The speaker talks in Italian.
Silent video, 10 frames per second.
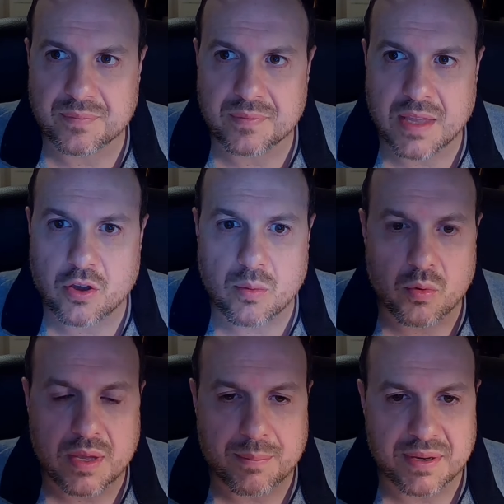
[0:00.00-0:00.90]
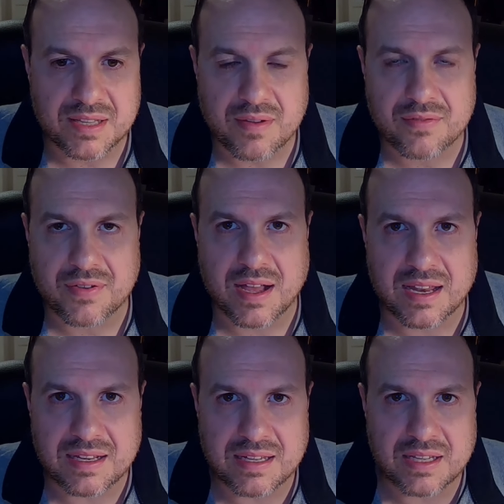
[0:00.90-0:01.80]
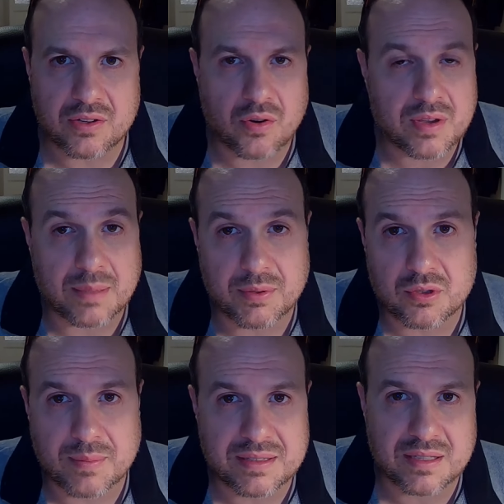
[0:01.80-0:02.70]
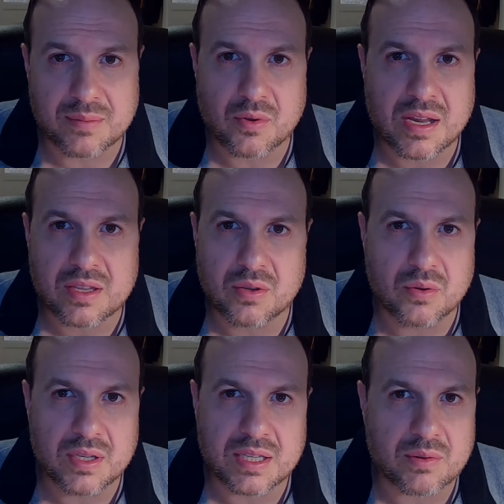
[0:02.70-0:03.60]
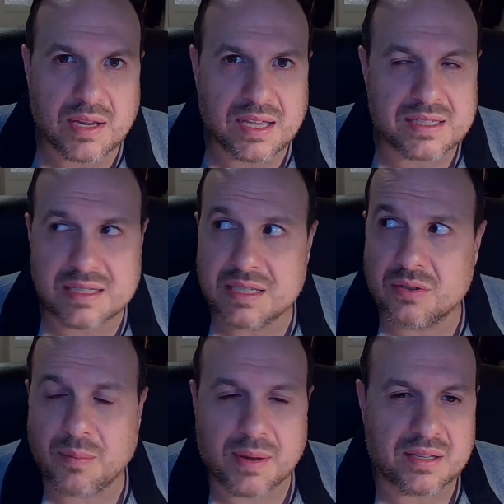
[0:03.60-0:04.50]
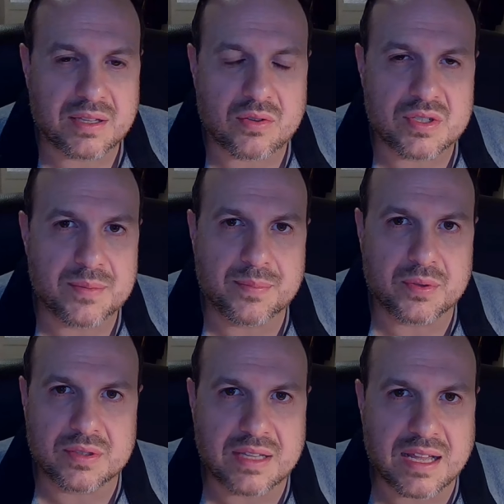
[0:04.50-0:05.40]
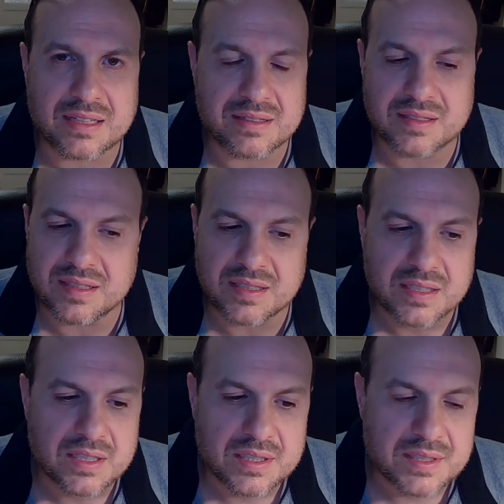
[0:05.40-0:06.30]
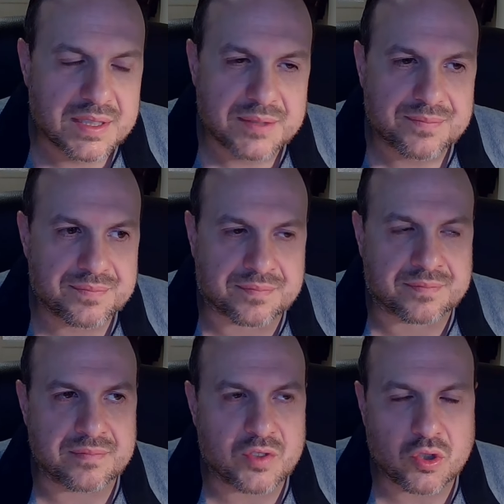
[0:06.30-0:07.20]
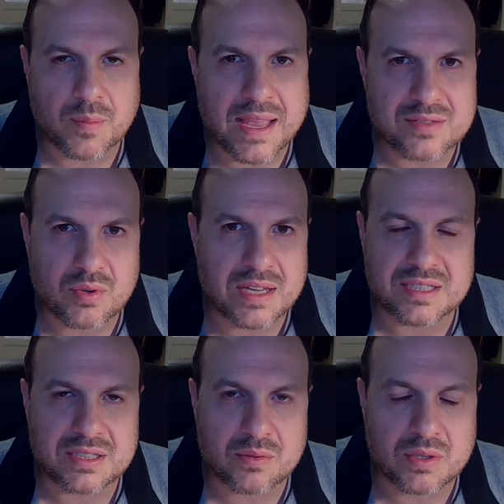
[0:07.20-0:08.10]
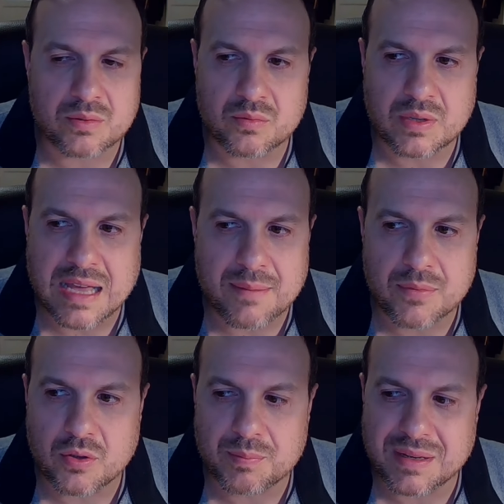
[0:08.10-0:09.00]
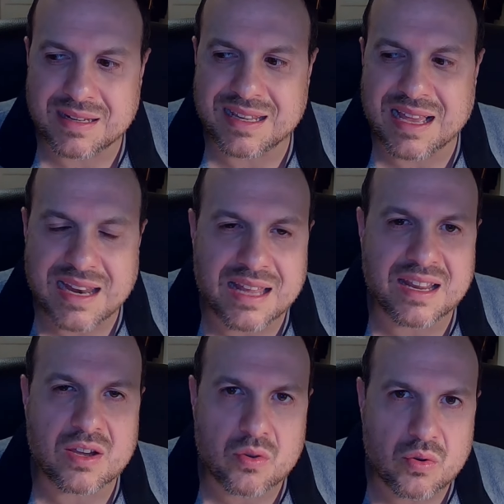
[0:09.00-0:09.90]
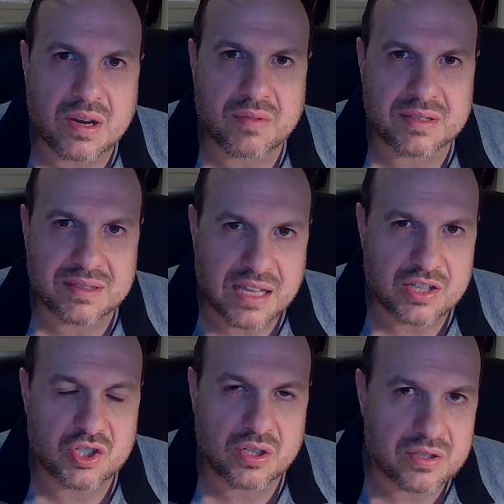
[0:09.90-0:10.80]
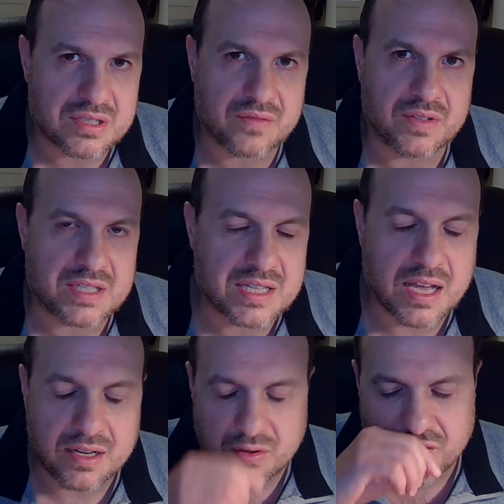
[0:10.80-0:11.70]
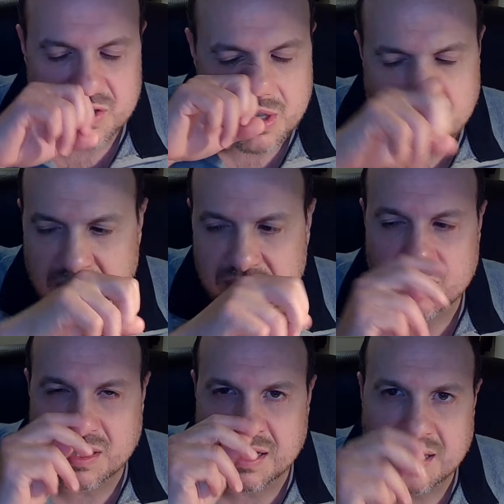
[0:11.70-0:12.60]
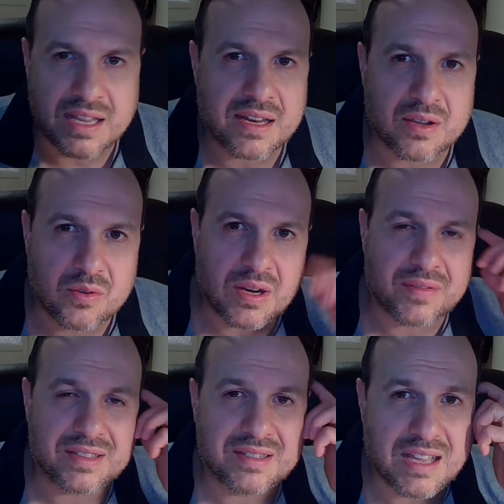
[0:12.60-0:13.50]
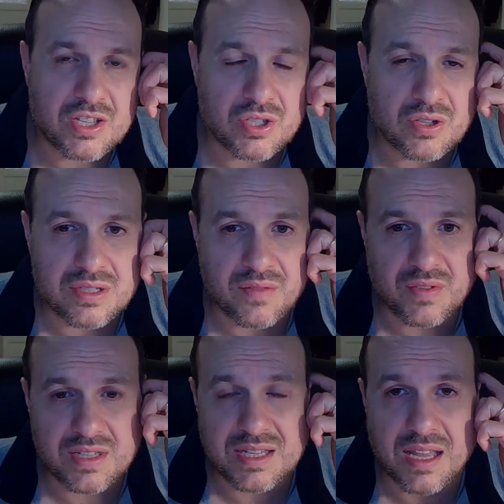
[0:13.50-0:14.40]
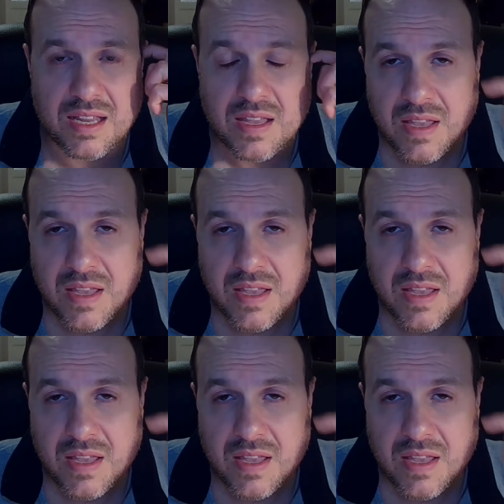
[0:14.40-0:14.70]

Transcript: e comunque apprendeva falli, non ho capito mettere Moracchioli che è un ragazzino, partite così importanti. Secondo me quello è stato un, un, cambio per regalare ancora vantaggi ai nostri avversari. Non facciamo altro che regalare ancora vantaggi ai nostri avversari.